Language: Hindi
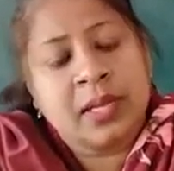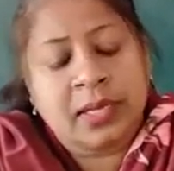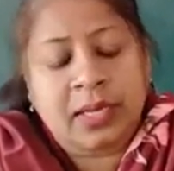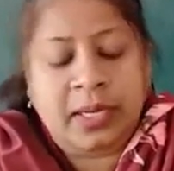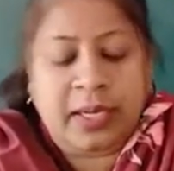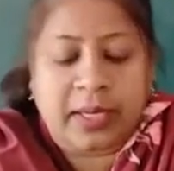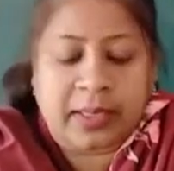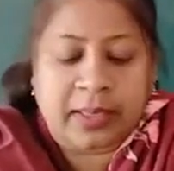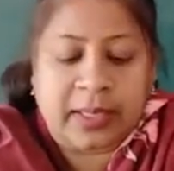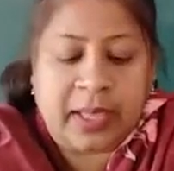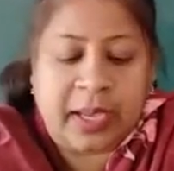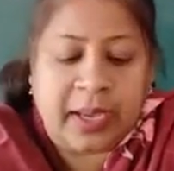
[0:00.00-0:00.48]

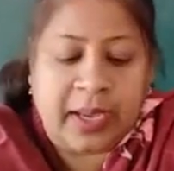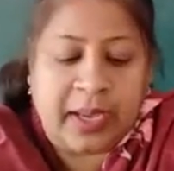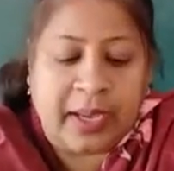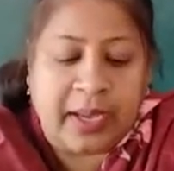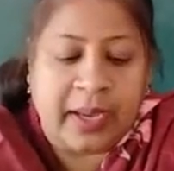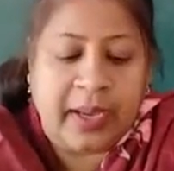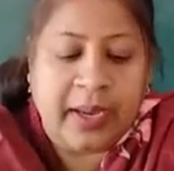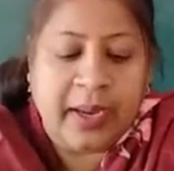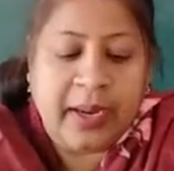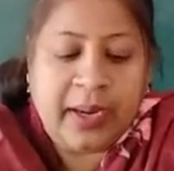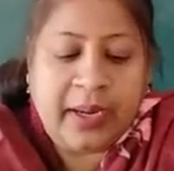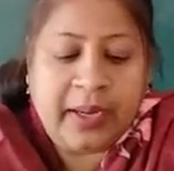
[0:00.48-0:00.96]
करता
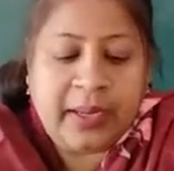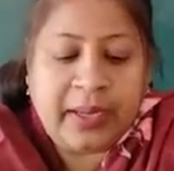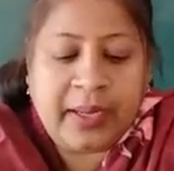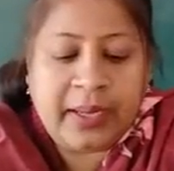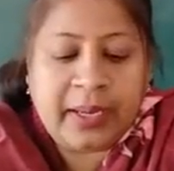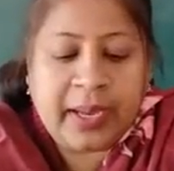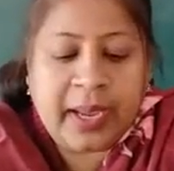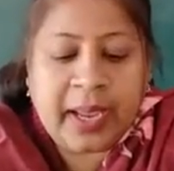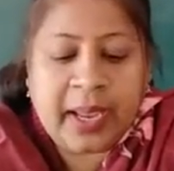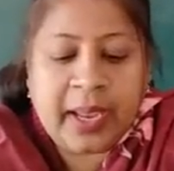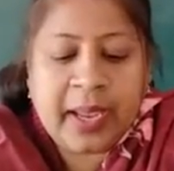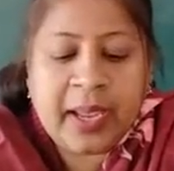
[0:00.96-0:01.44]
है
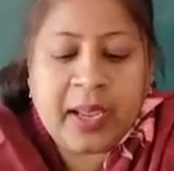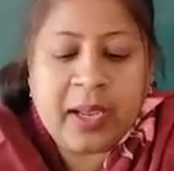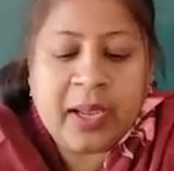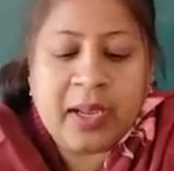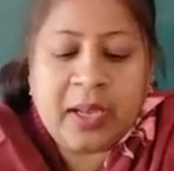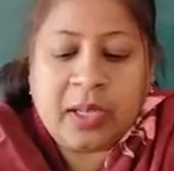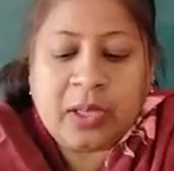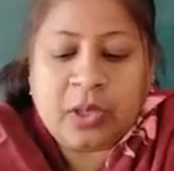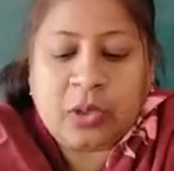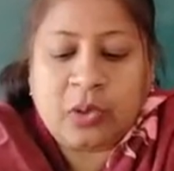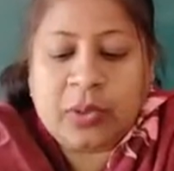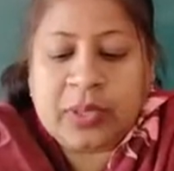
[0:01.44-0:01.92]
ठीक है
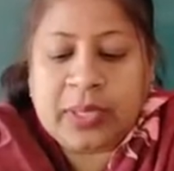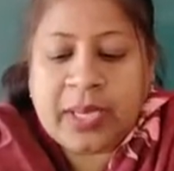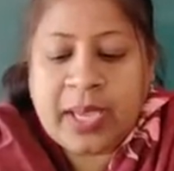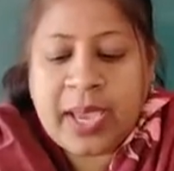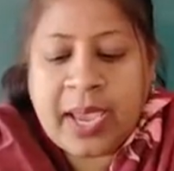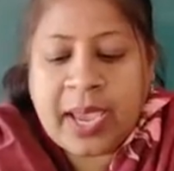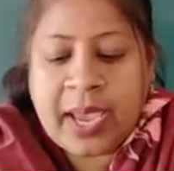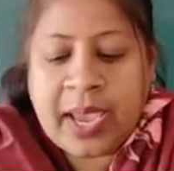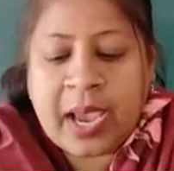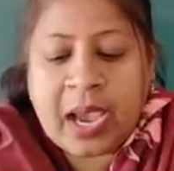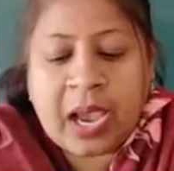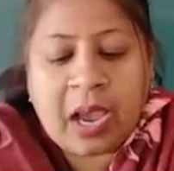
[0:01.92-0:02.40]
तो ये
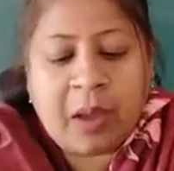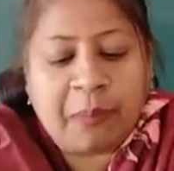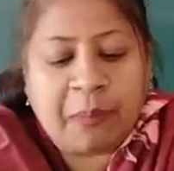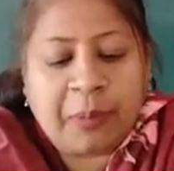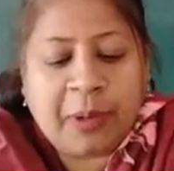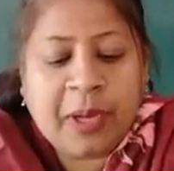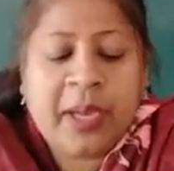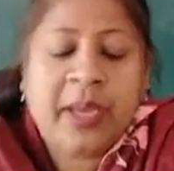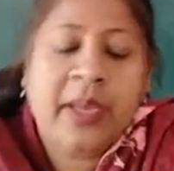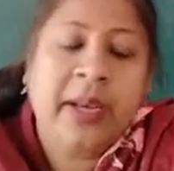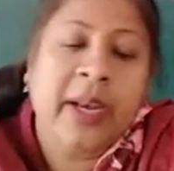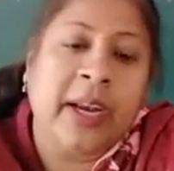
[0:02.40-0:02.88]
है
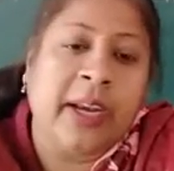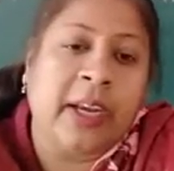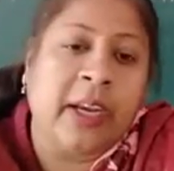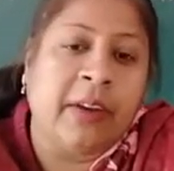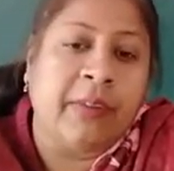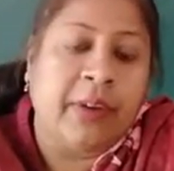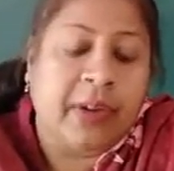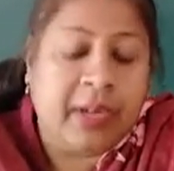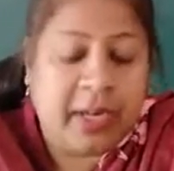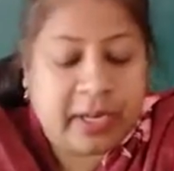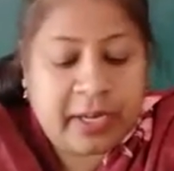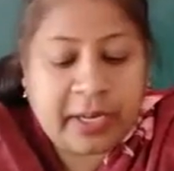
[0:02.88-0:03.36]
आपकी
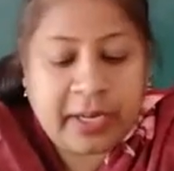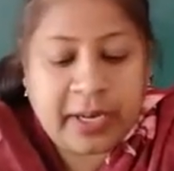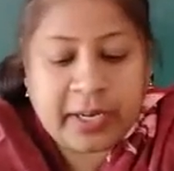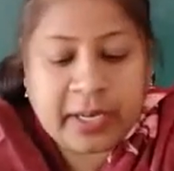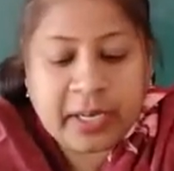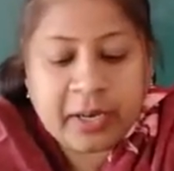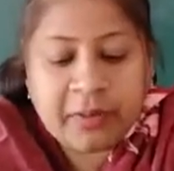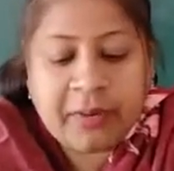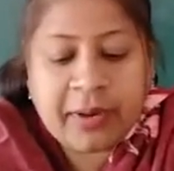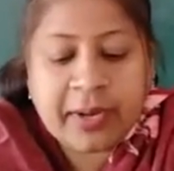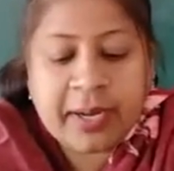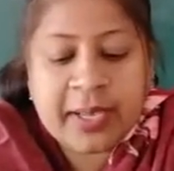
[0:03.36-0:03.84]
क्रिएटिविटी
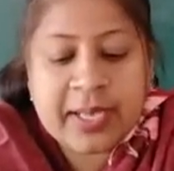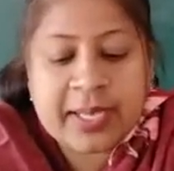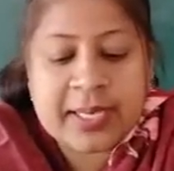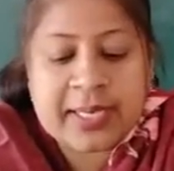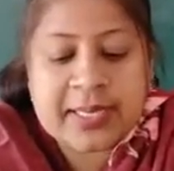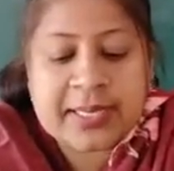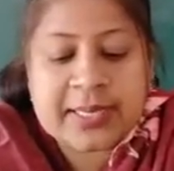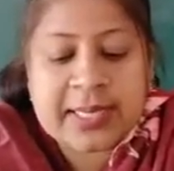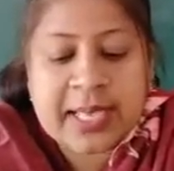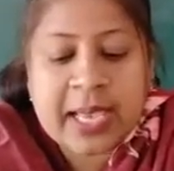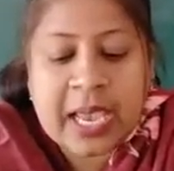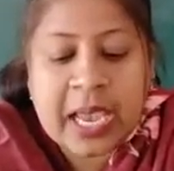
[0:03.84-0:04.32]
क्रिएटिविटी
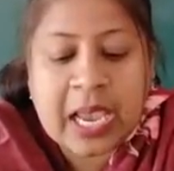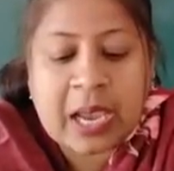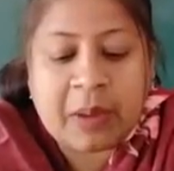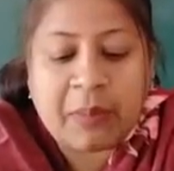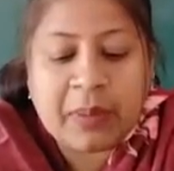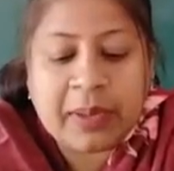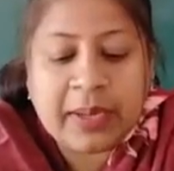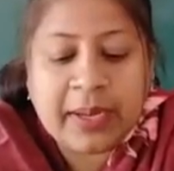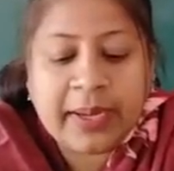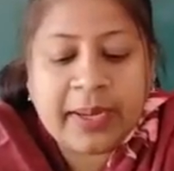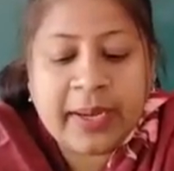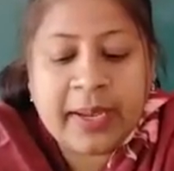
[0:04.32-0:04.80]
इज द
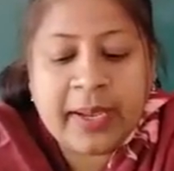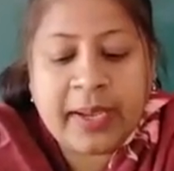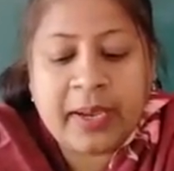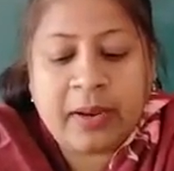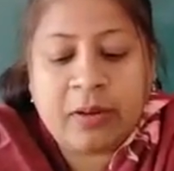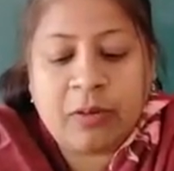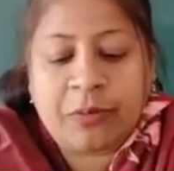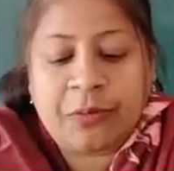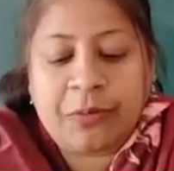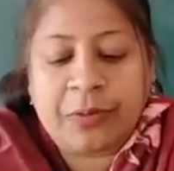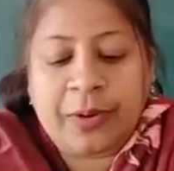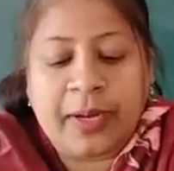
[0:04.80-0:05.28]
एबिलिटी
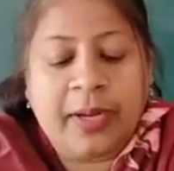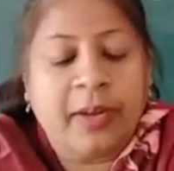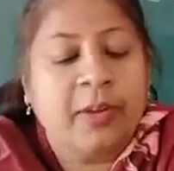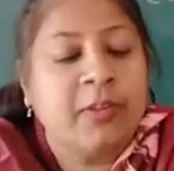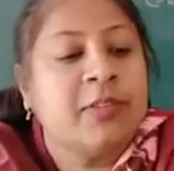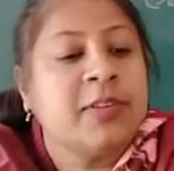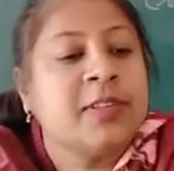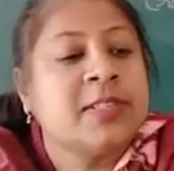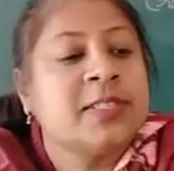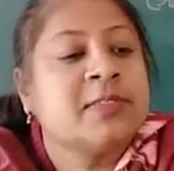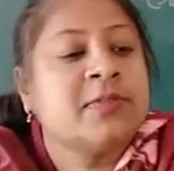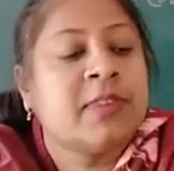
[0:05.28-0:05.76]
ऑफ
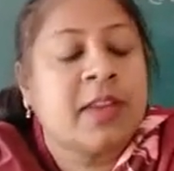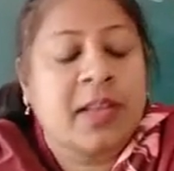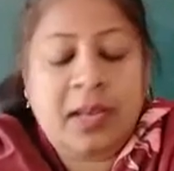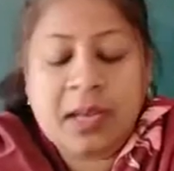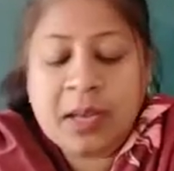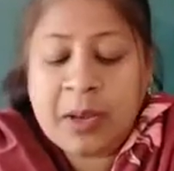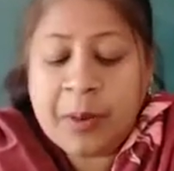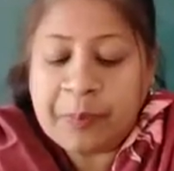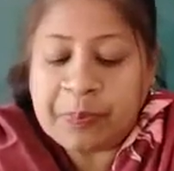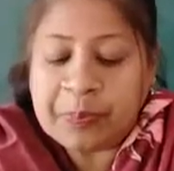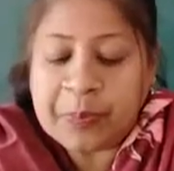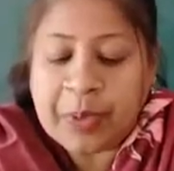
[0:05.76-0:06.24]

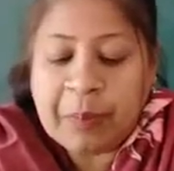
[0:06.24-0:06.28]
इंडिविजुअल